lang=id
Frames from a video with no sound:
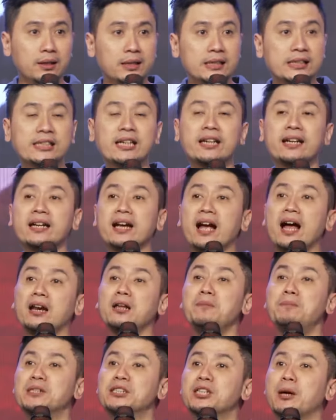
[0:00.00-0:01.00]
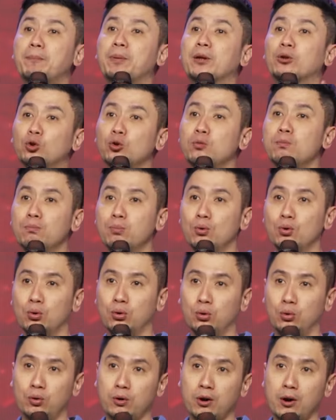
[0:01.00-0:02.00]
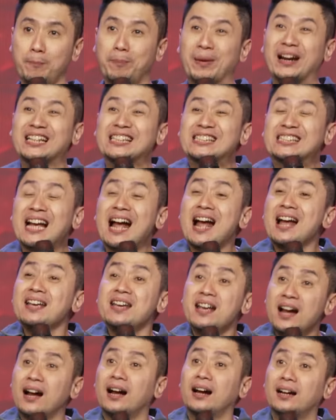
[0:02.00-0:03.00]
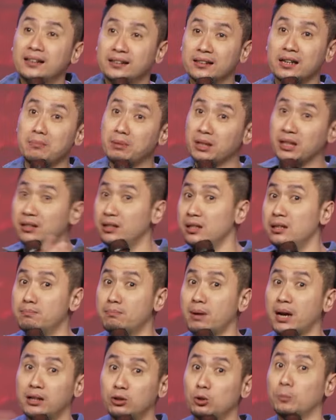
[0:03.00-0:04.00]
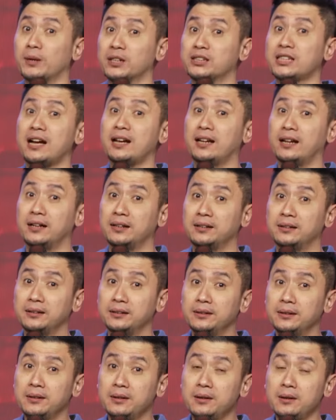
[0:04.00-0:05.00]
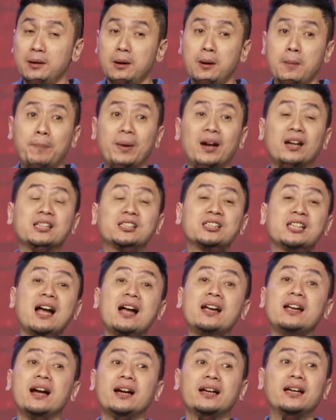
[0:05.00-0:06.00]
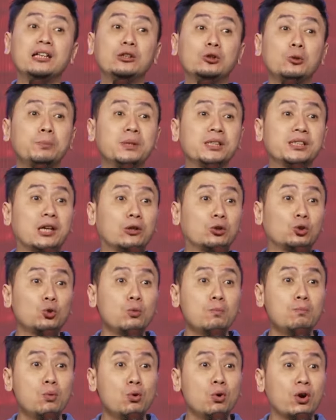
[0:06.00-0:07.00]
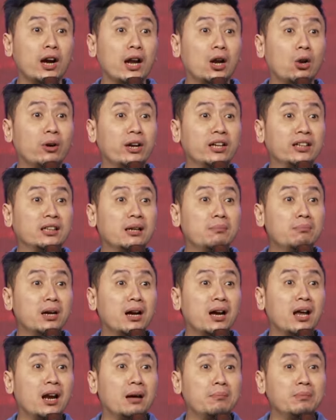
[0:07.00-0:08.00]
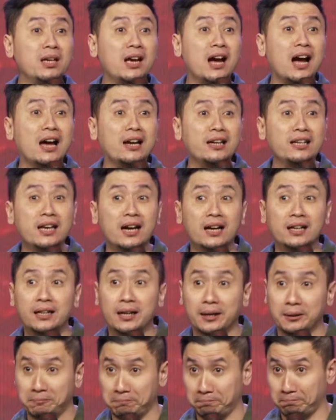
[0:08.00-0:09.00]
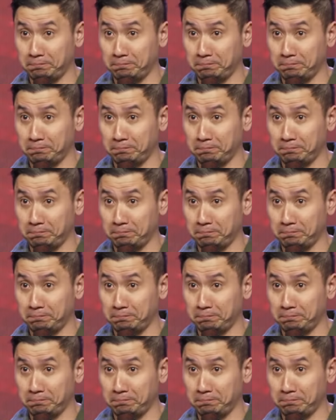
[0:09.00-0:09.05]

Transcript: seringkali bisa bertumbuh Percaya, namanya iman itu percaya. Percaya itu bisa tumbuh kalau kita mengalami aniaya.